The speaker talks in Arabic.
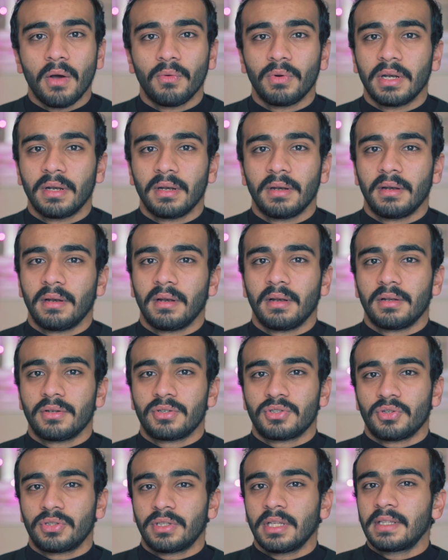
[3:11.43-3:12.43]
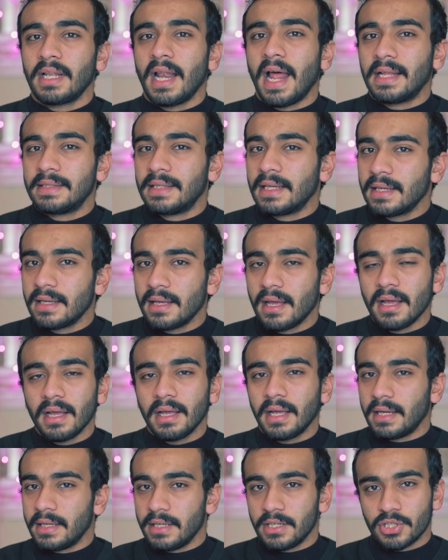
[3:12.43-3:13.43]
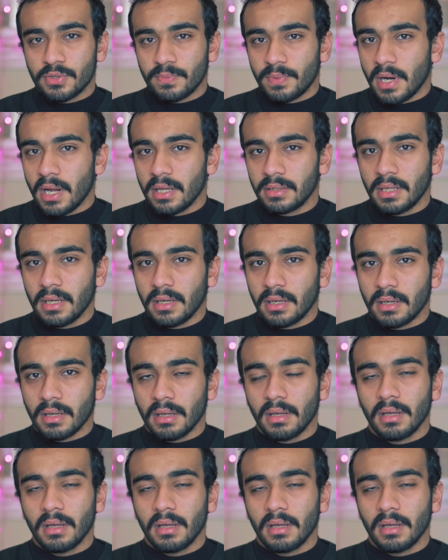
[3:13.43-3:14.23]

او الشوتات العاديه عيش براحتك